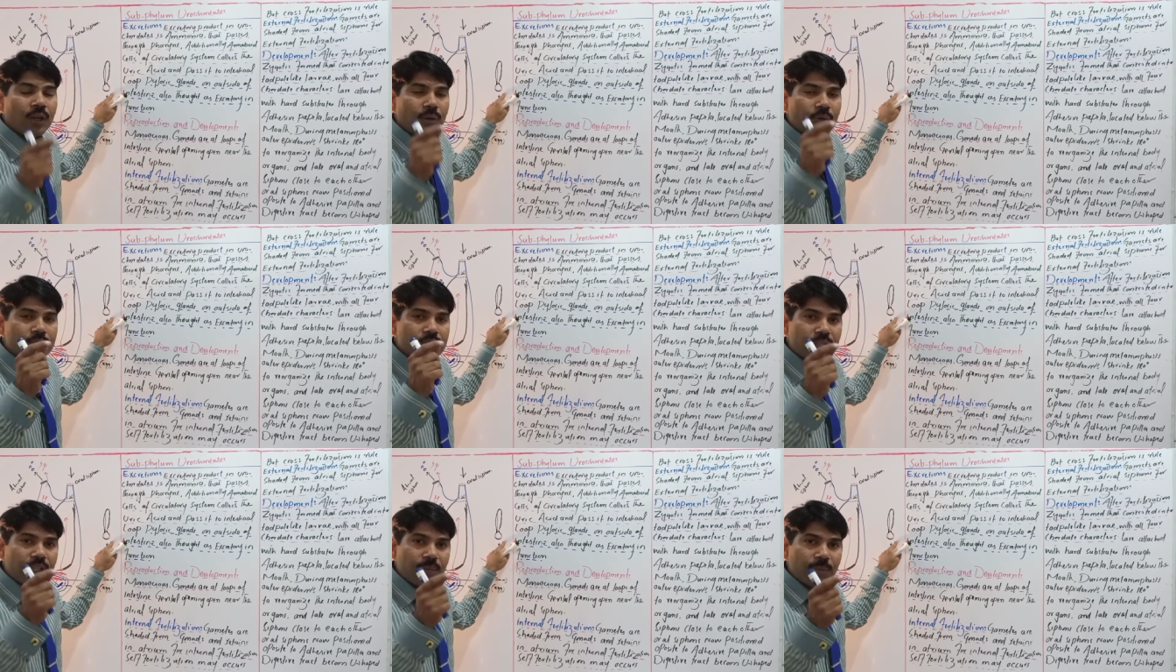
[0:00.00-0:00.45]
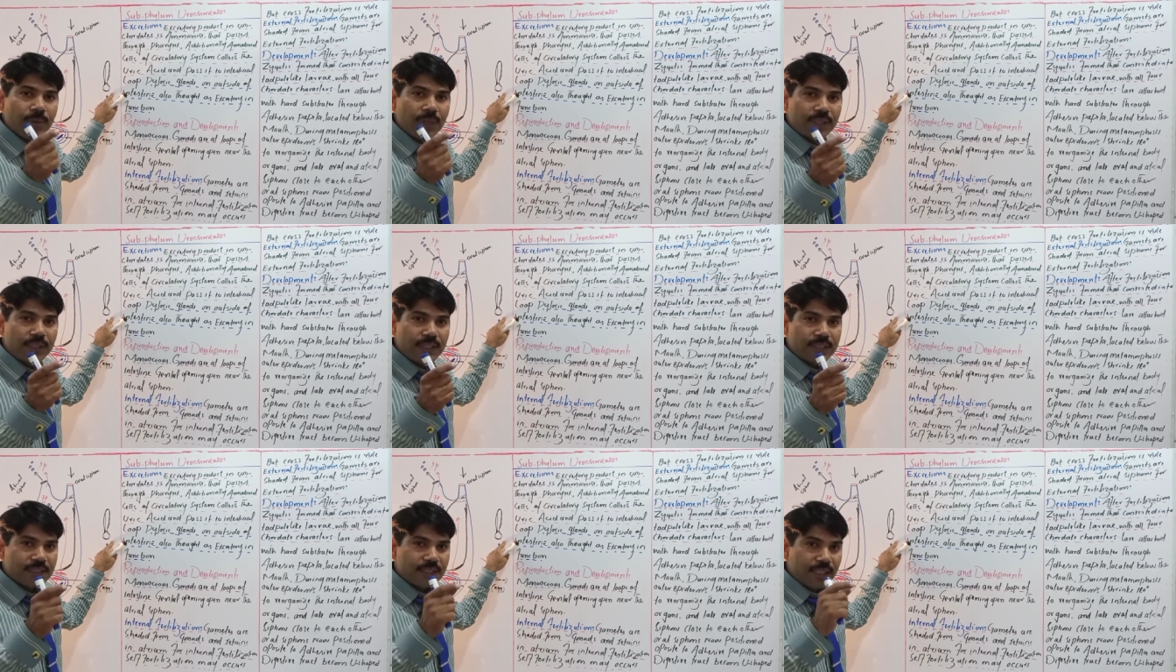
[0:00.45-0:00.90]
उसके
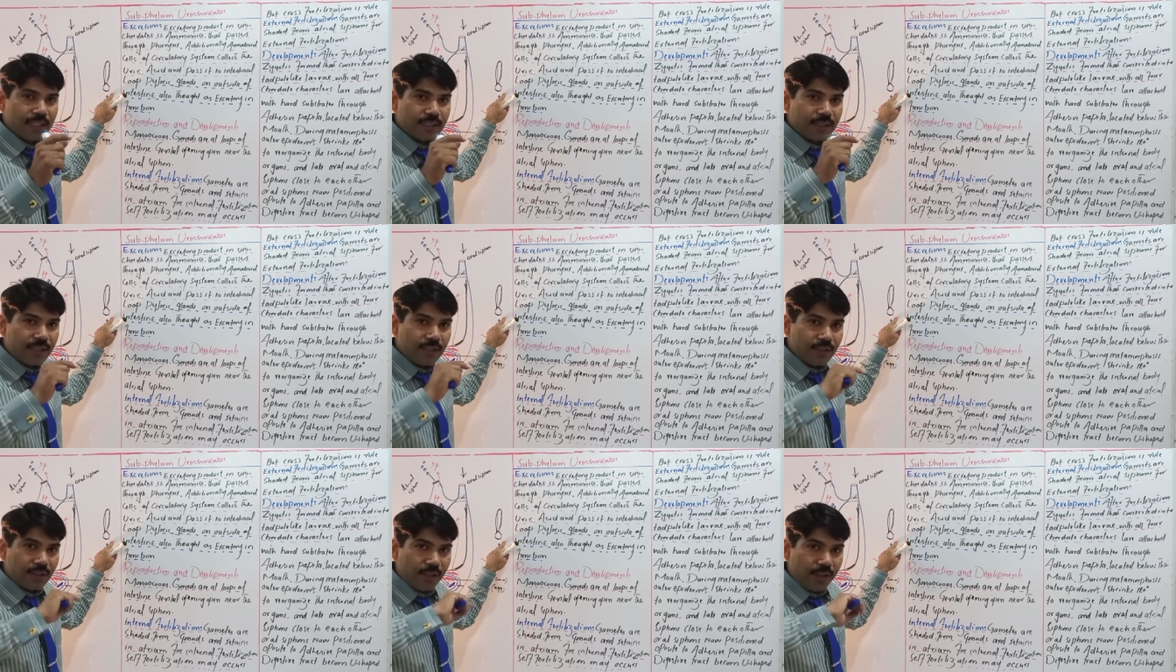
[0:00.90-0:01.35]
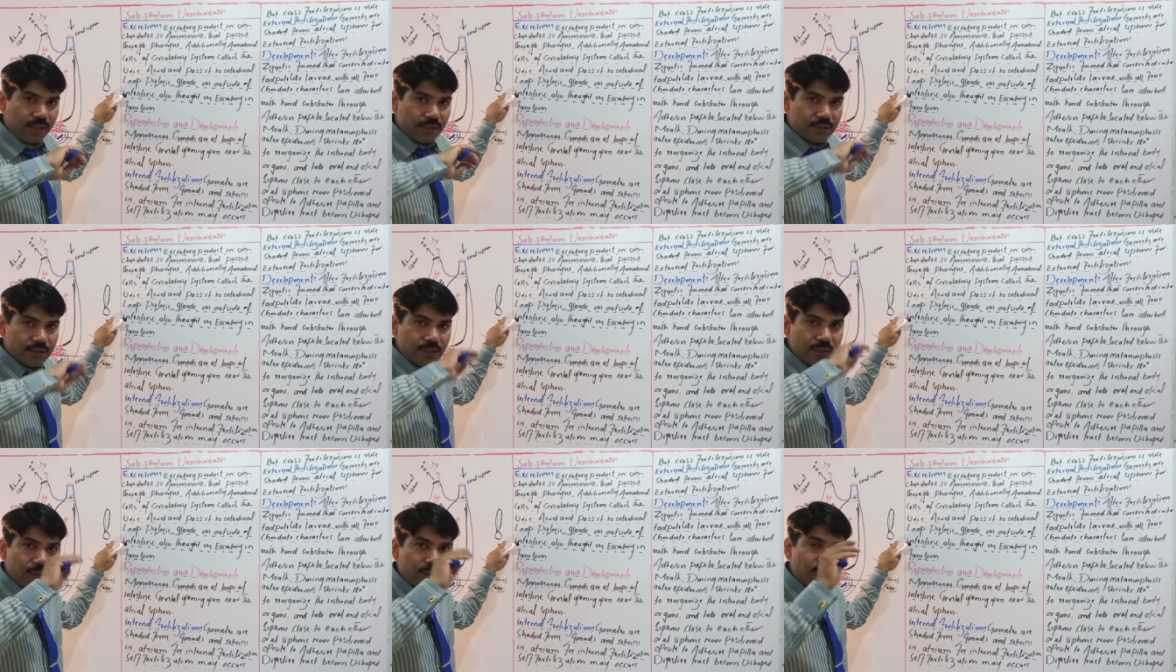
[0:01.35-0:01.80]
बाद इसके अंदर
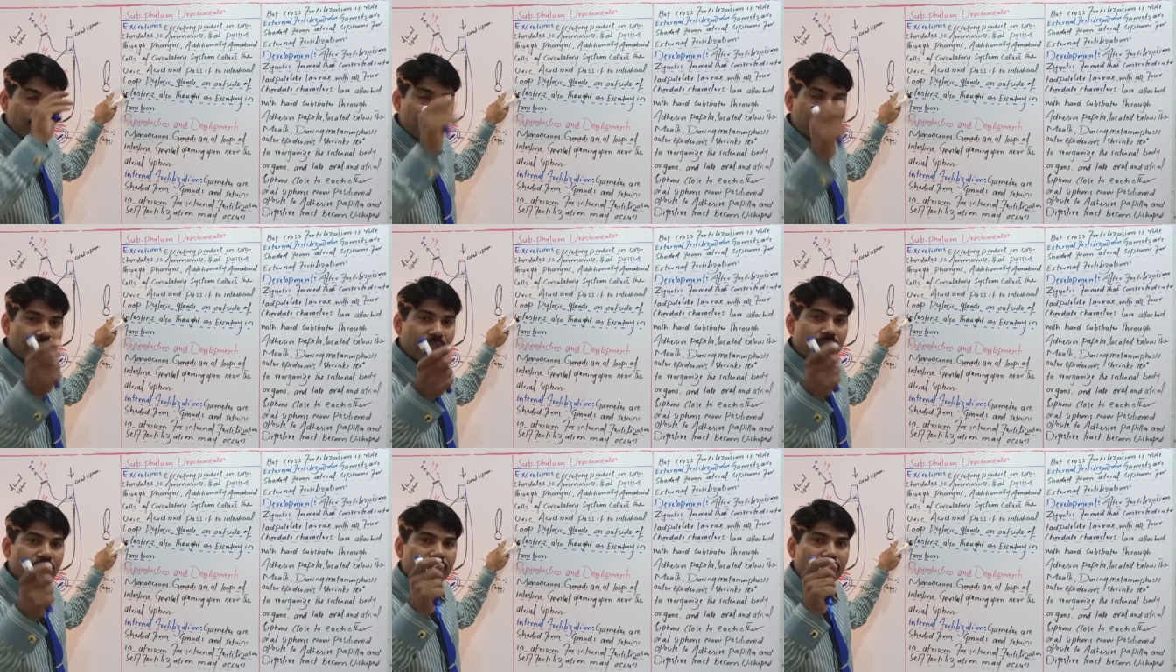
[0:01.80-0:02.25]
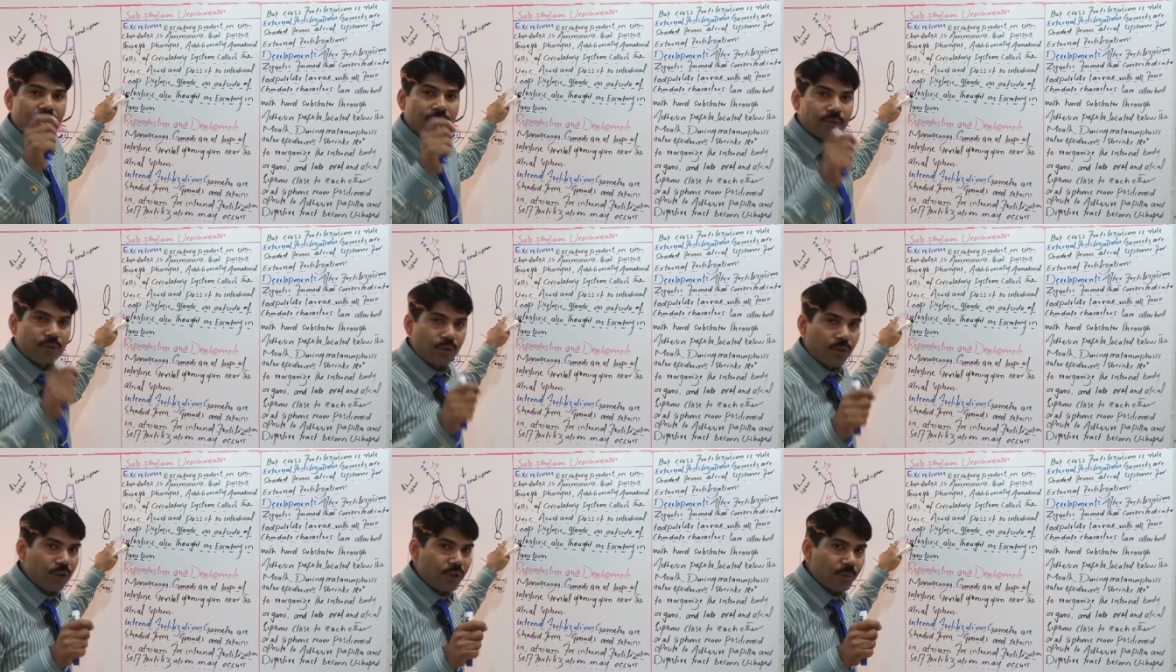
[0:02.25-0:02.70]
डार्सल ट्यूबुलर
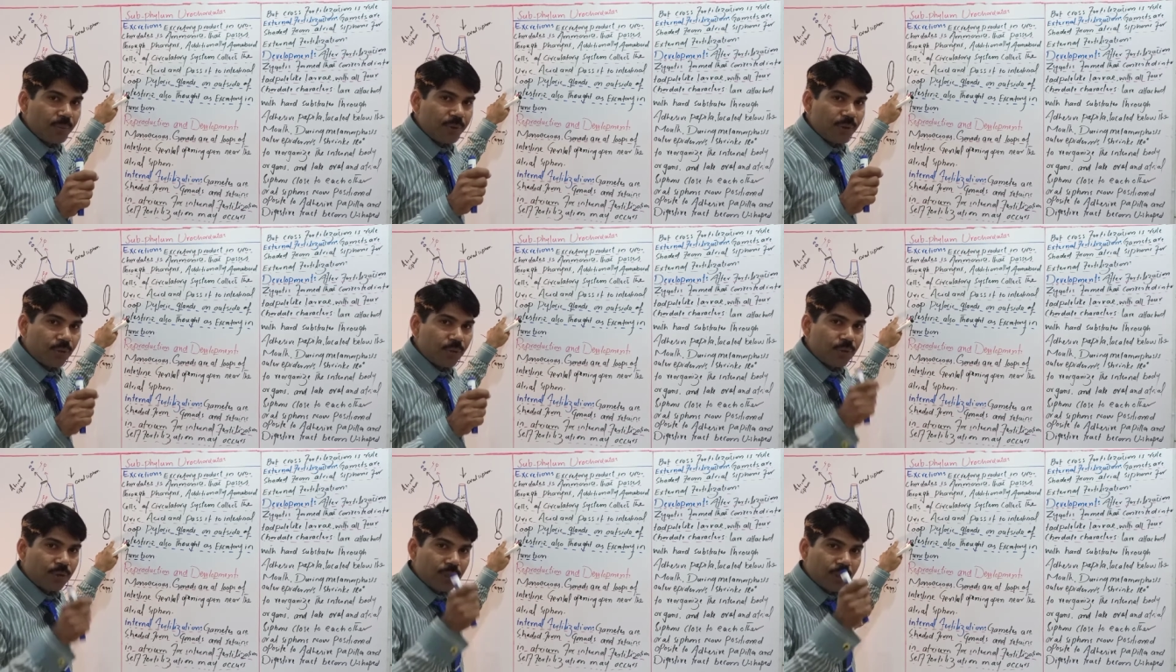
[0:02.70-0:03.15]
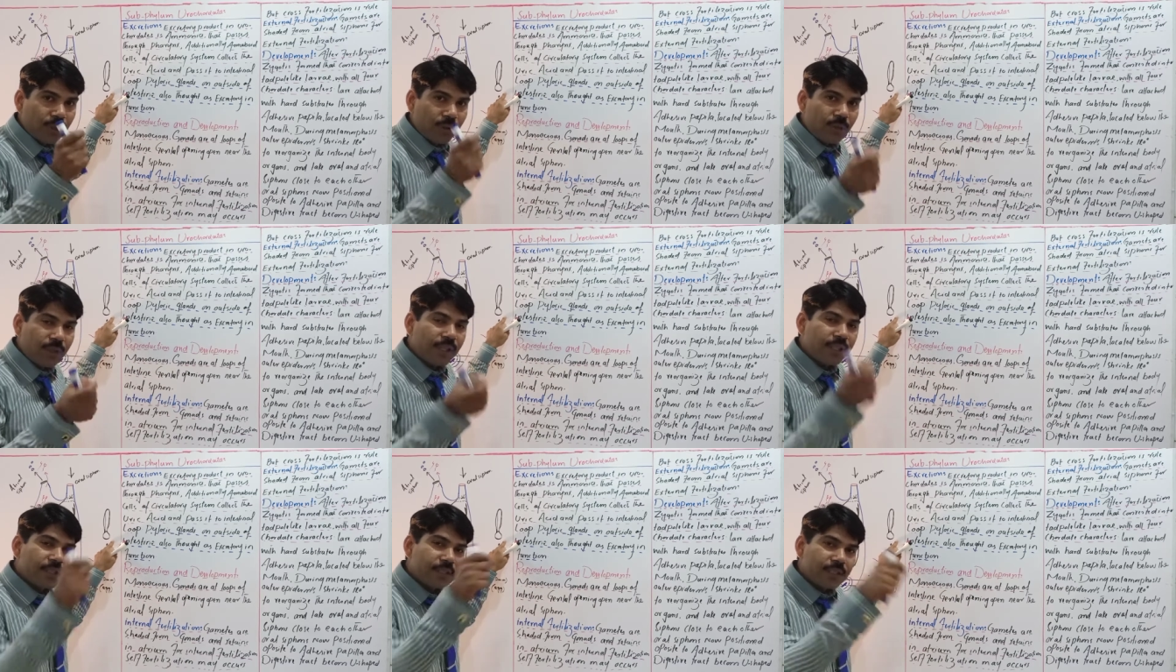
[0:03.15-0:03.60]
नर्व कॉर्ड भी होगी
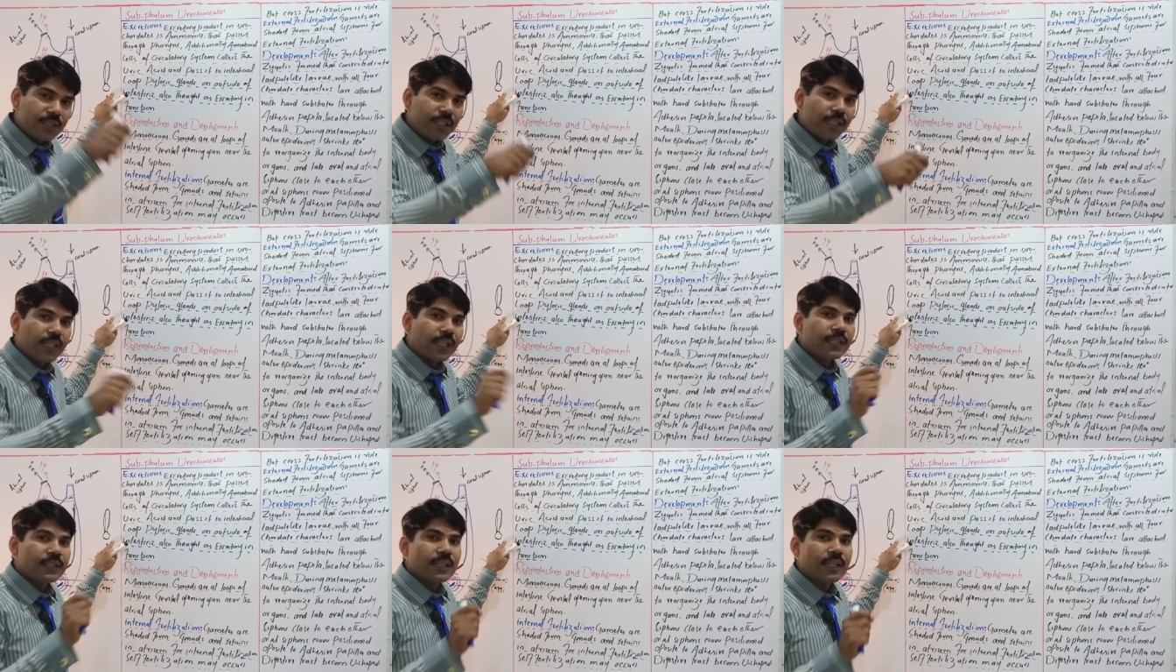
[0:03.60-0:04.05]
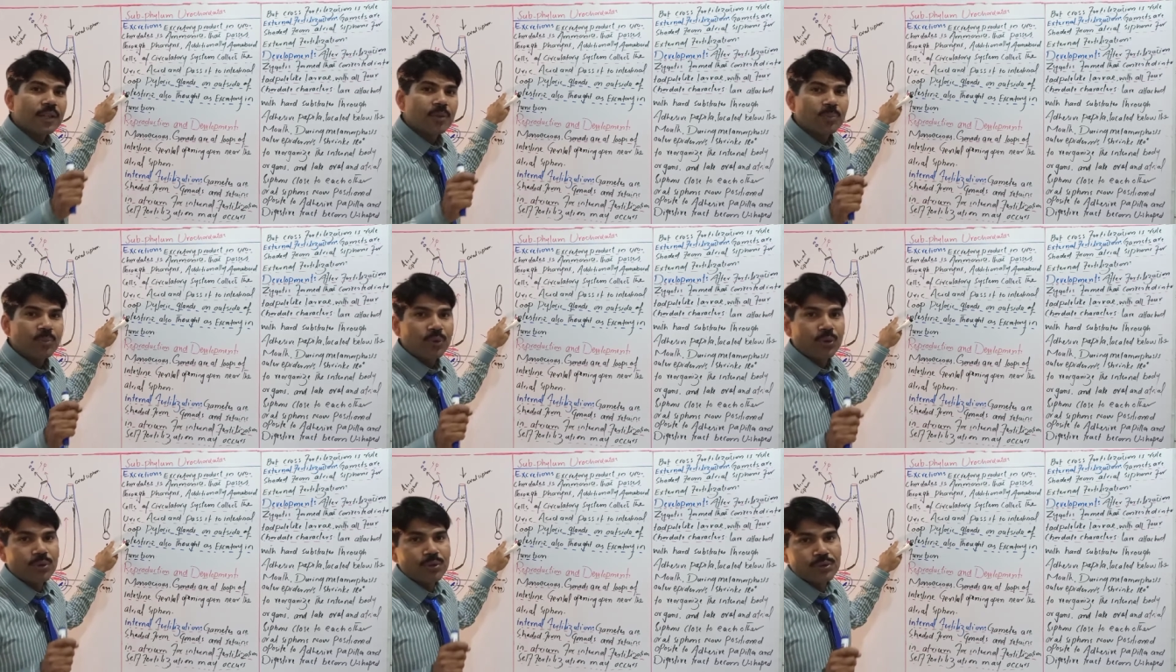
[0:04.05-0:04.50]
और इसी के अंदर
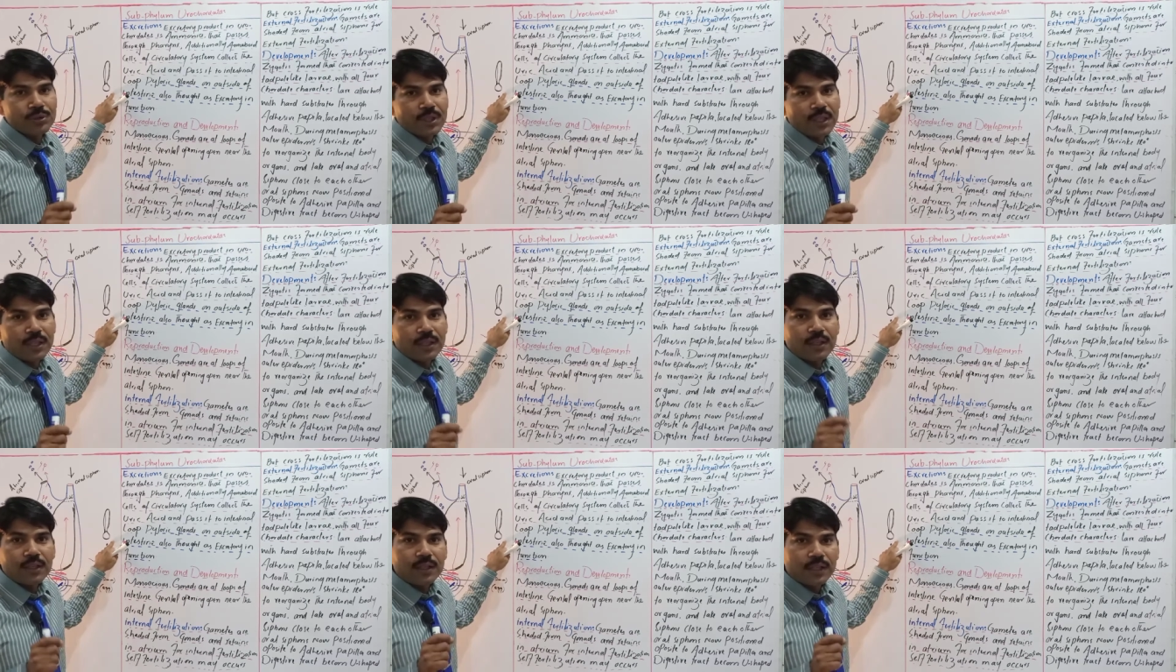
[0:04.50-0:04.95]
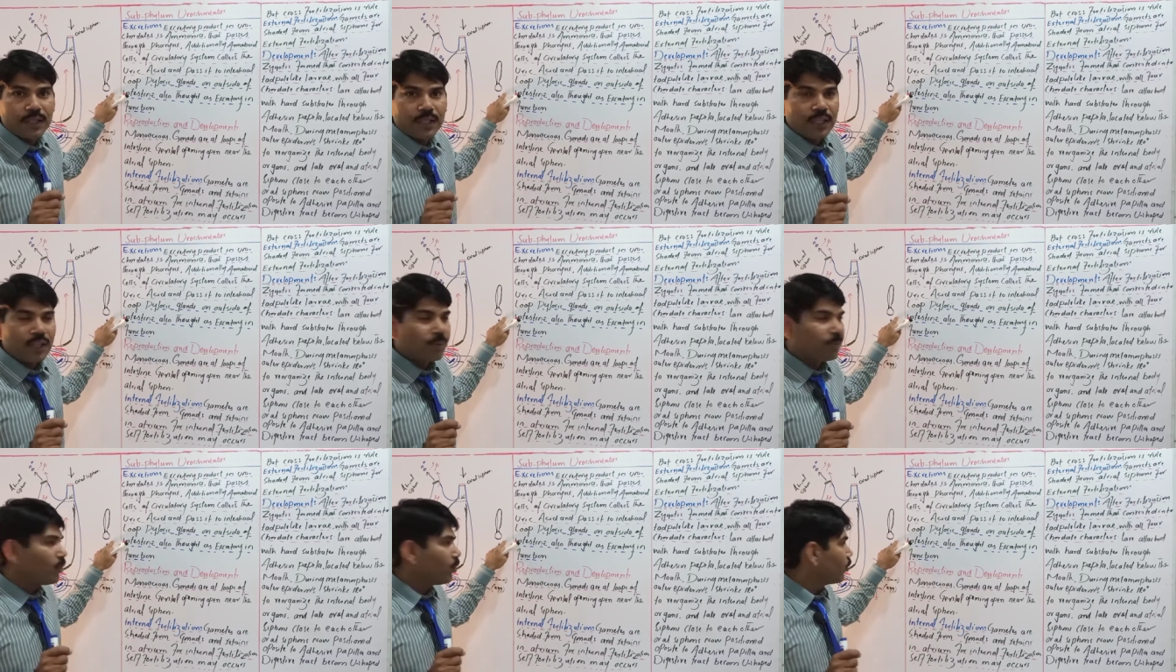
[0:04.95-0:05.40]
पोस्ट एनल
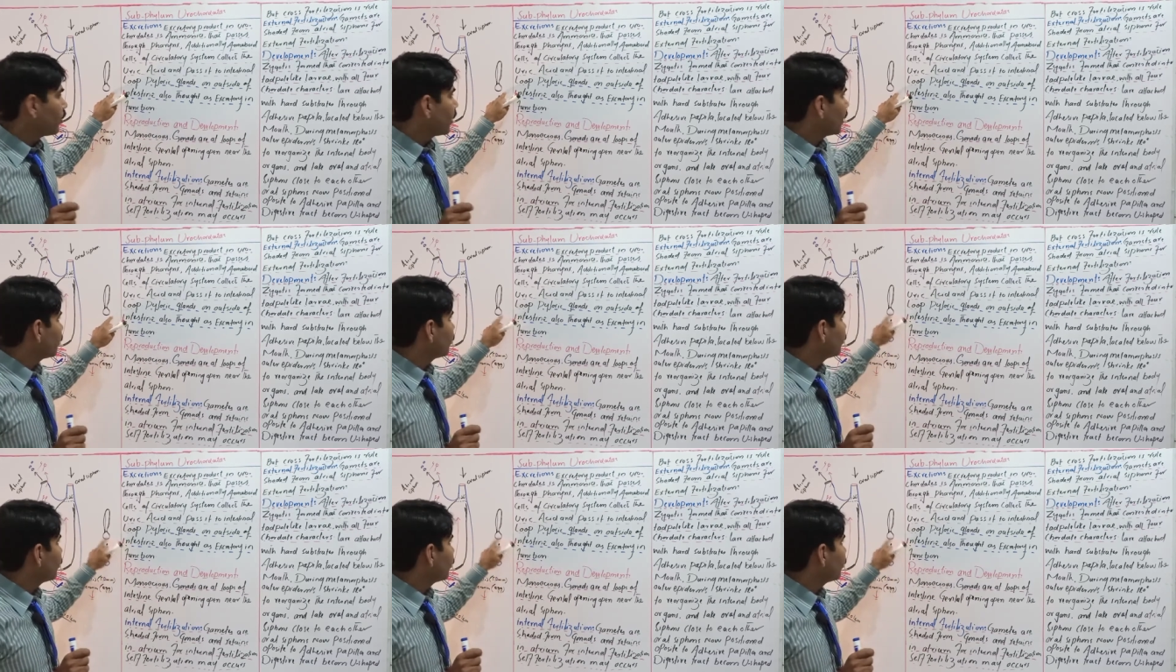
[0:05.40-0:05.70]
टेल भी होगी